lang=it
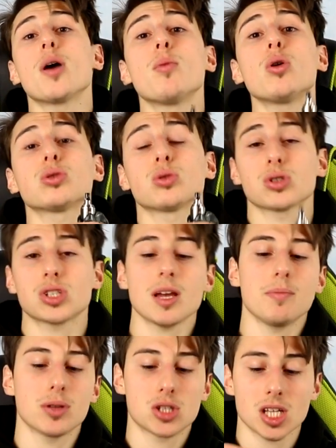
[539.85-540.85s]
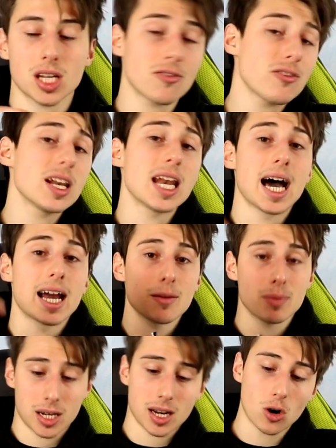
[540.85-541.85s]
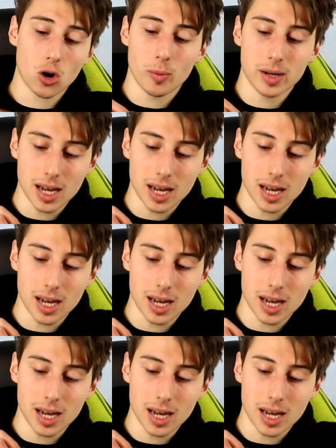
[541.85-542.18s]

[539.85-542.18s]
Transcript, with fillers: molto semplice da rifillare perché come